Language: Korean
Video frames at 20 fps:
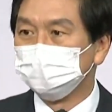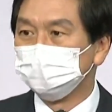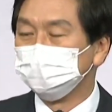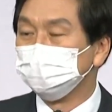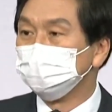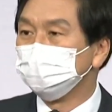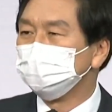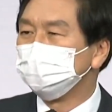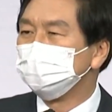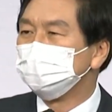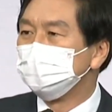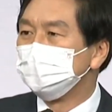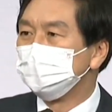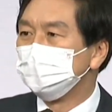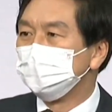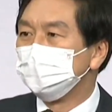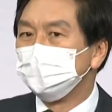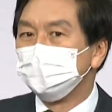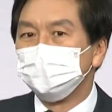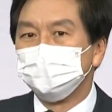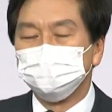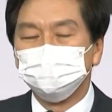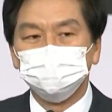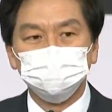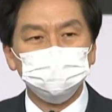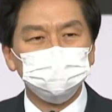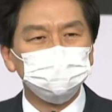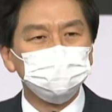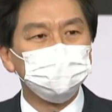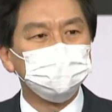늘
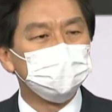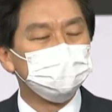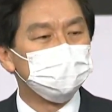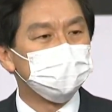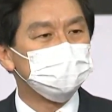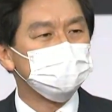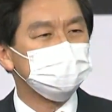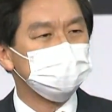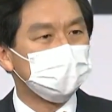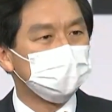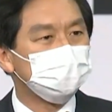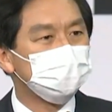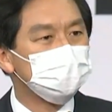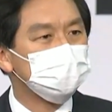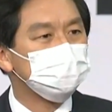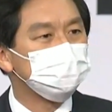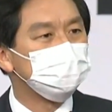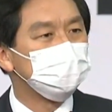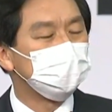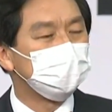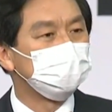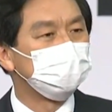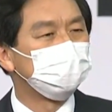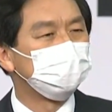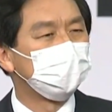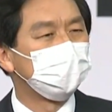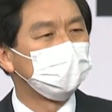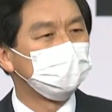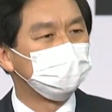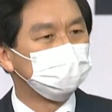승부를 걸면서 살아왔습니다.
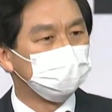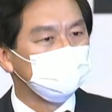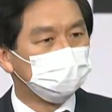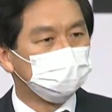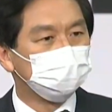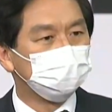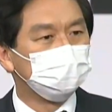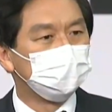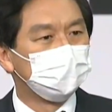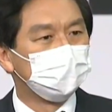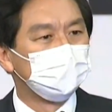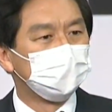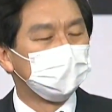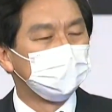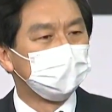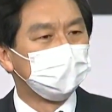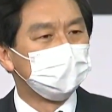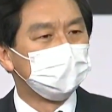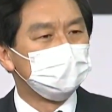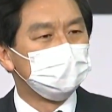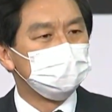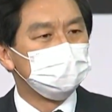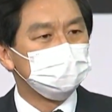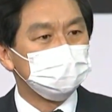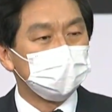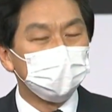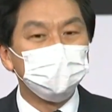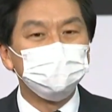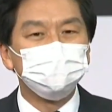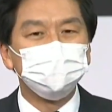그리고
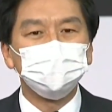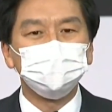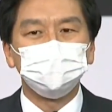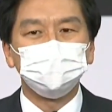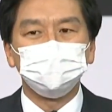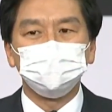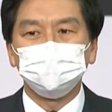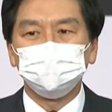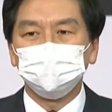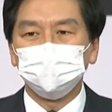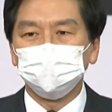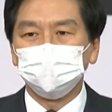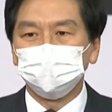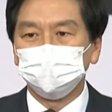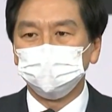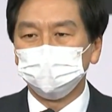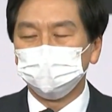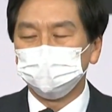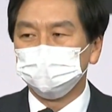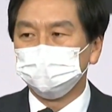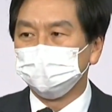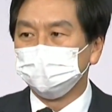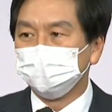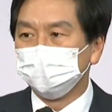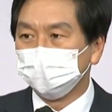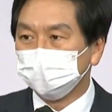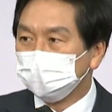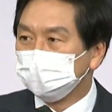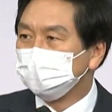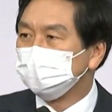싸우면
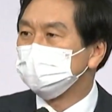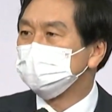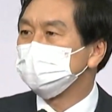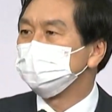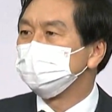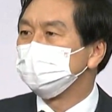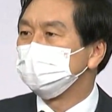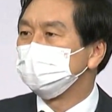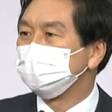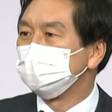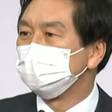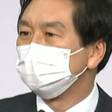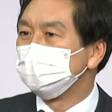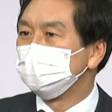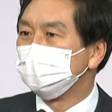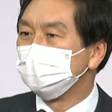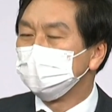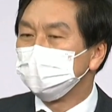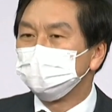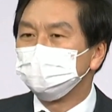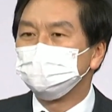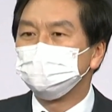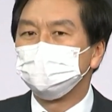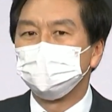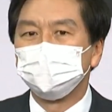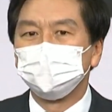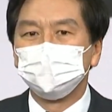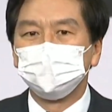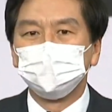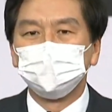이길 것입니다. 이기는
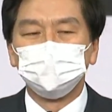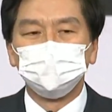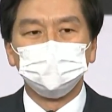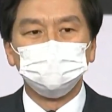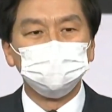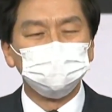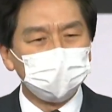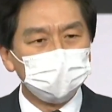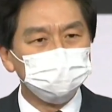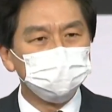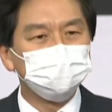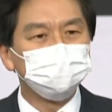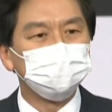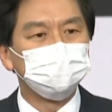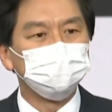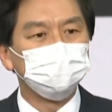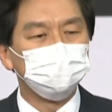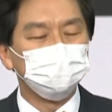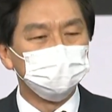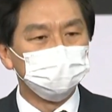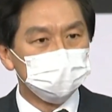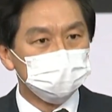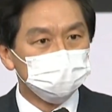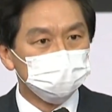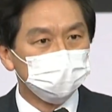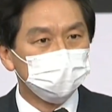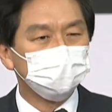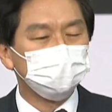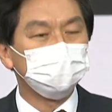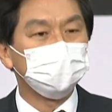그 방법은 국민
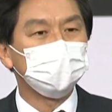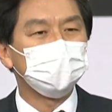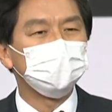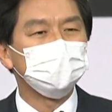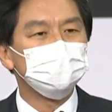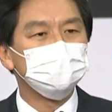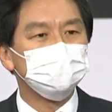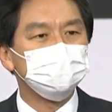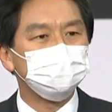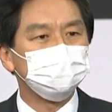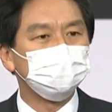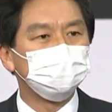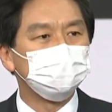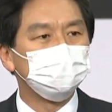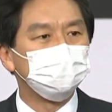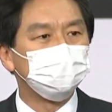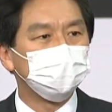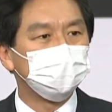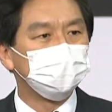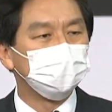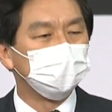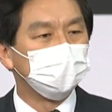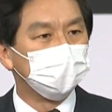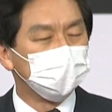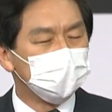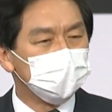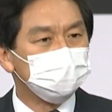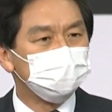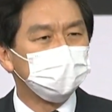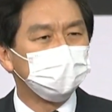속으로 들어가는 것이고 우리
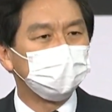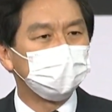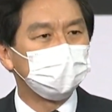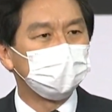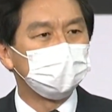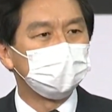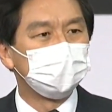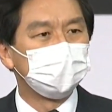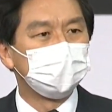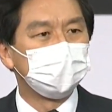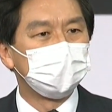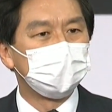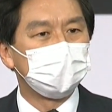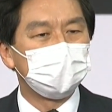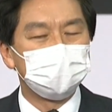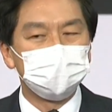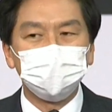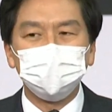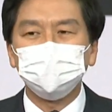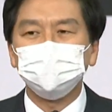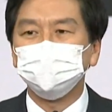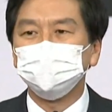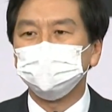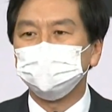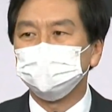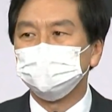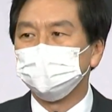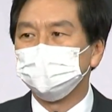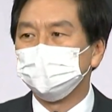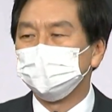어인들과 하나가
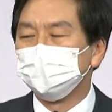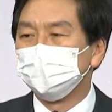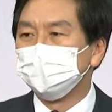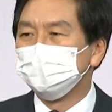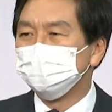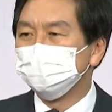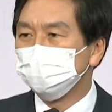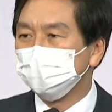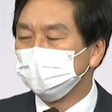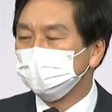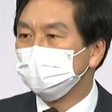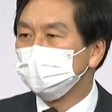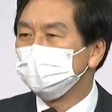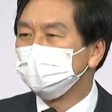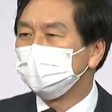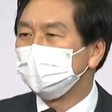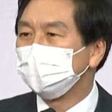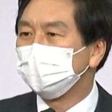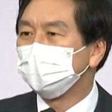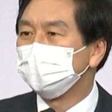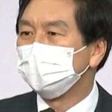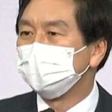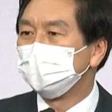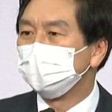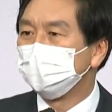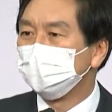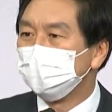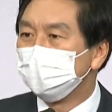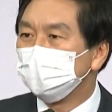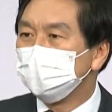되는 소통과
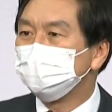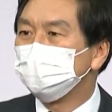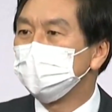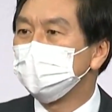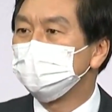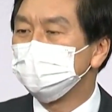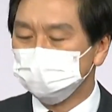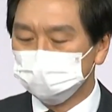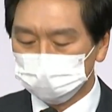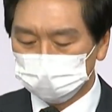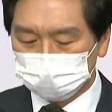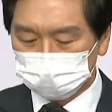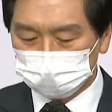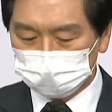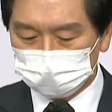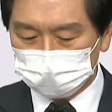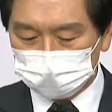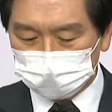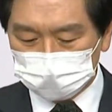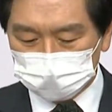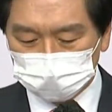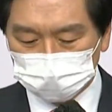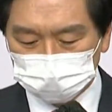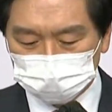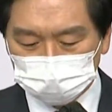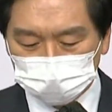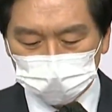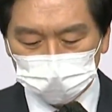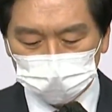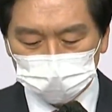공감이라고 저는
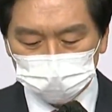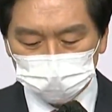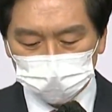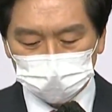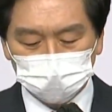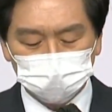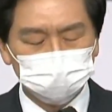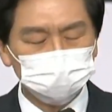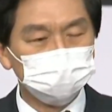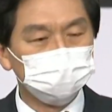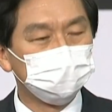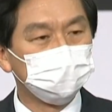생각합니다.